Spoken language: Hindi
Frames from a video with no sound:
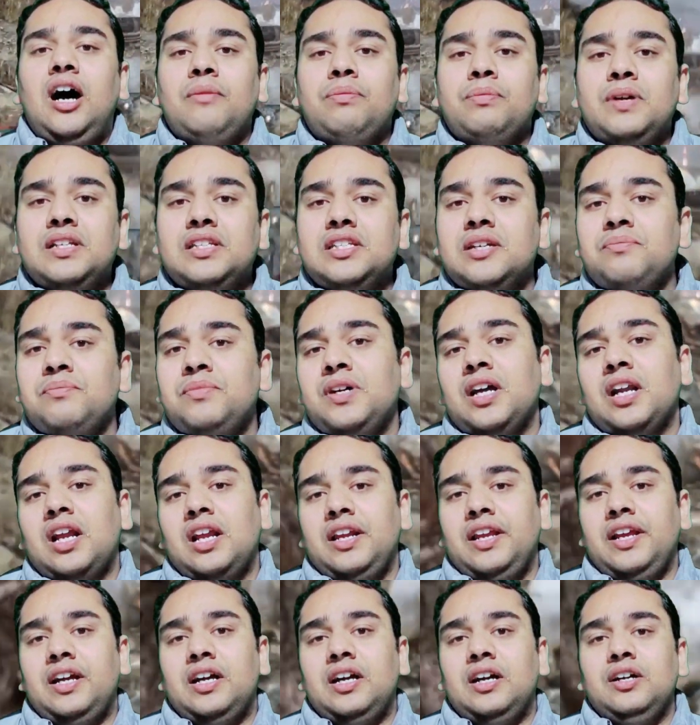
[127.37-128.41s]
आपका जंप
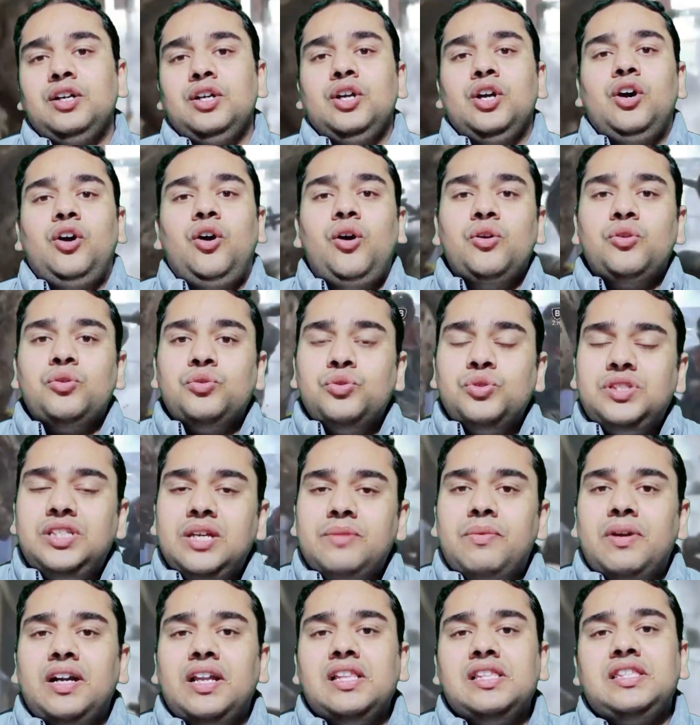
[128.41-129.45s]
कराने का और
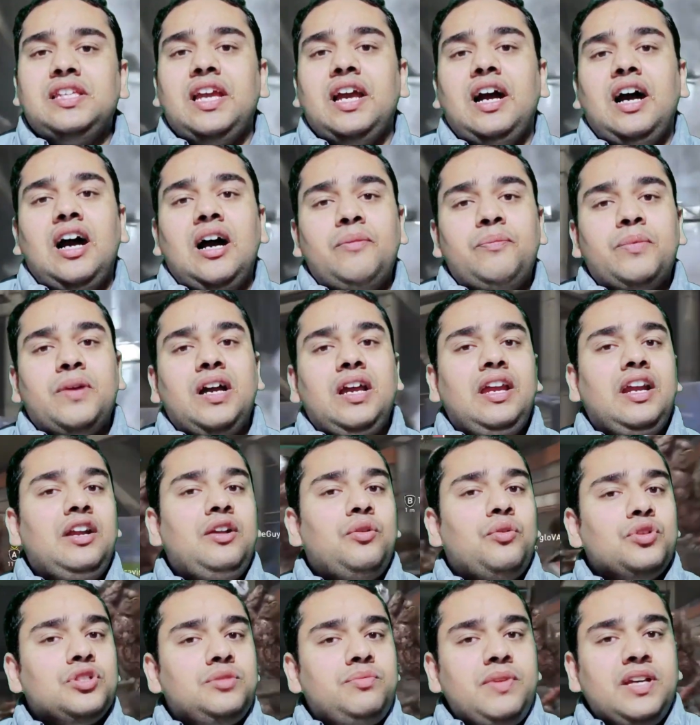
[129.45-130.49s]
उसी बटन से आपका ये
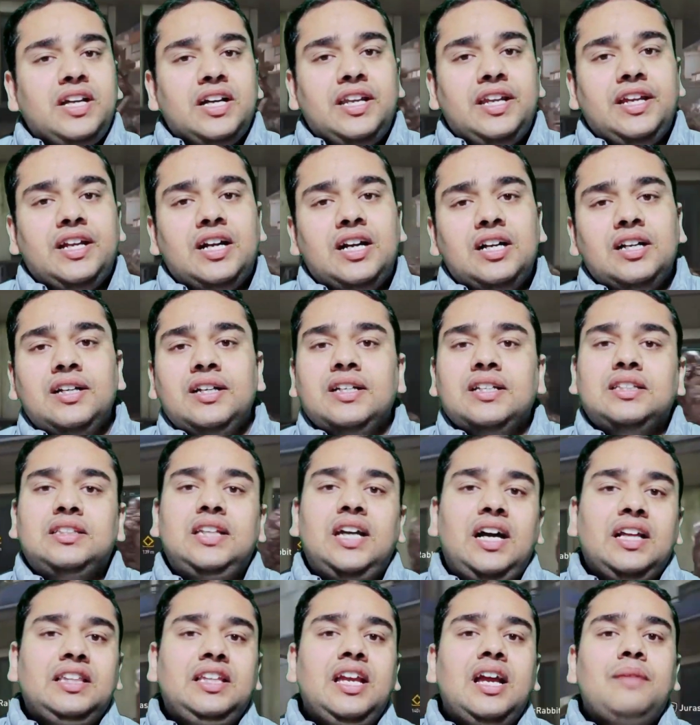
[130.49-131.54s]
डोज भी करेगा
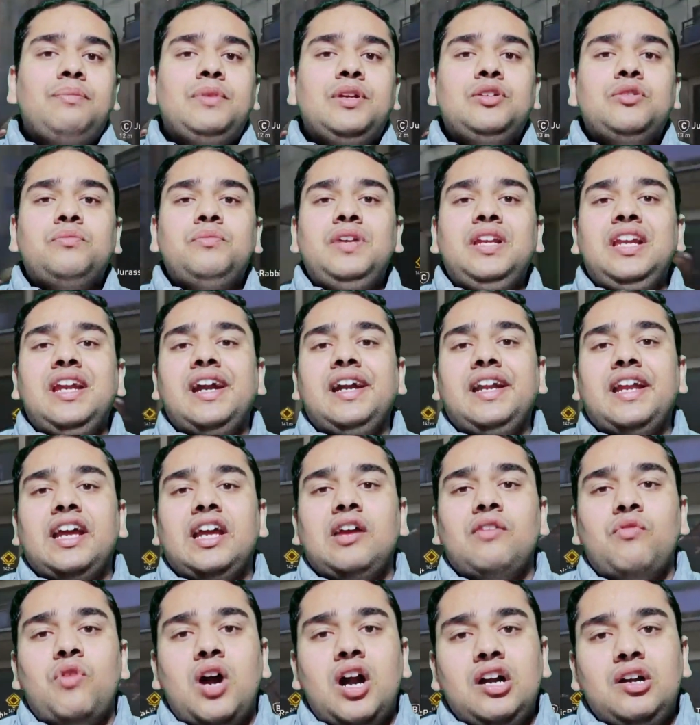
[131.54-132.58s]
साथ ही आपकी जो मिली
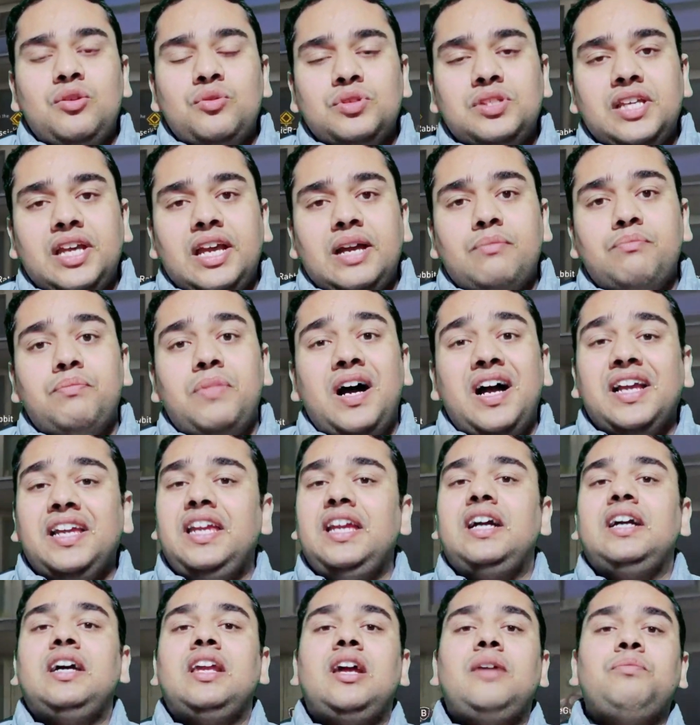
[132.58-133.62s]
अटैक है वो आर टू से है
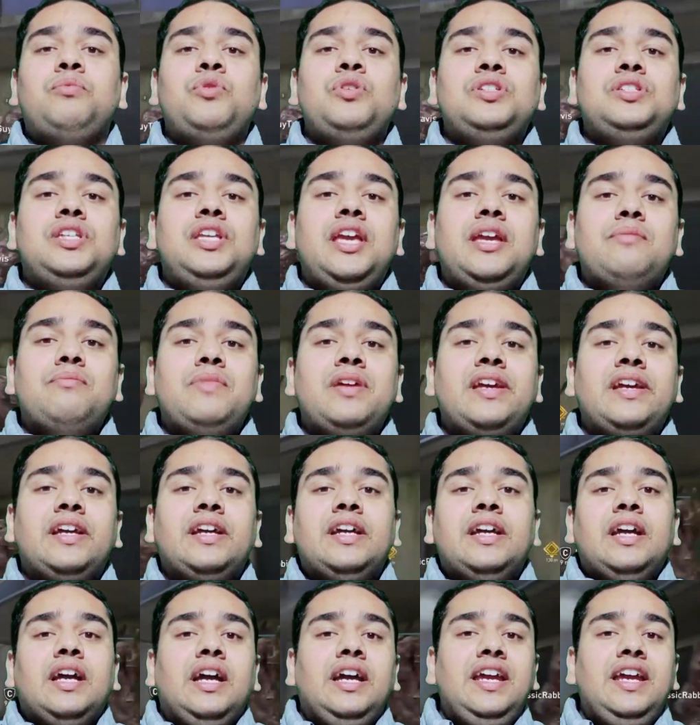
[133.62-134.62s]
बाकी अगर आपको इस गेम में